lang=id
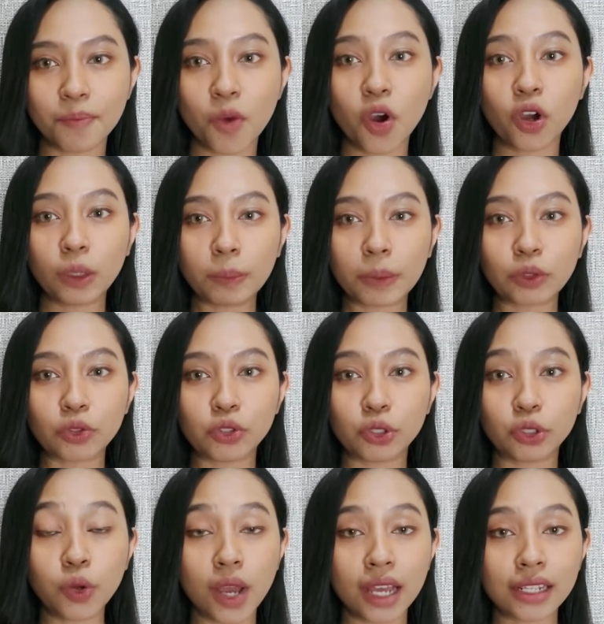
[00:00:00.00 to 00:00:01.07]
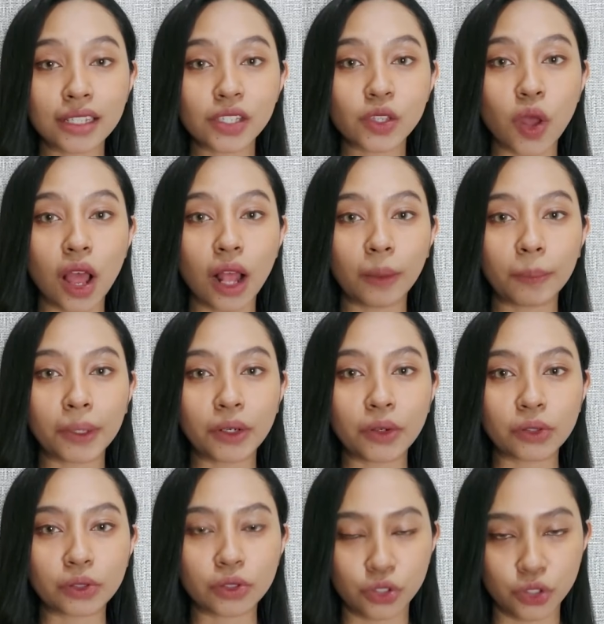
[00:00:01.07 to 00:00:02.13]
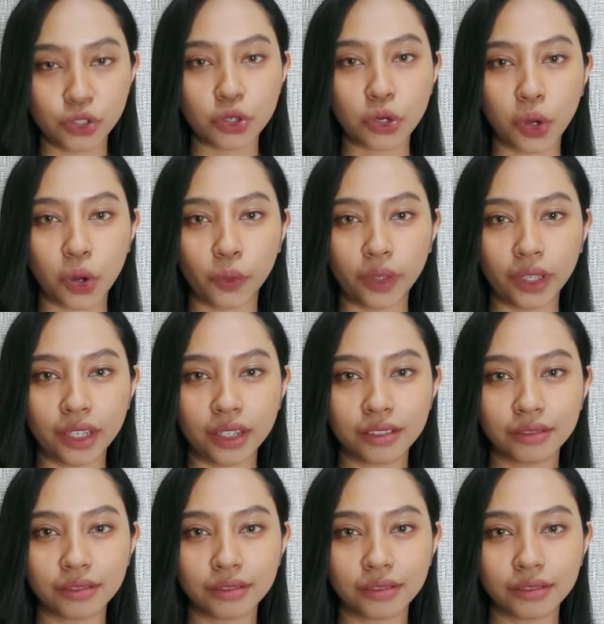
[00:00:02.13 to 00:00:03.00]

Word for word: mohon petunjuk Tuhan soal penerus Jokowi.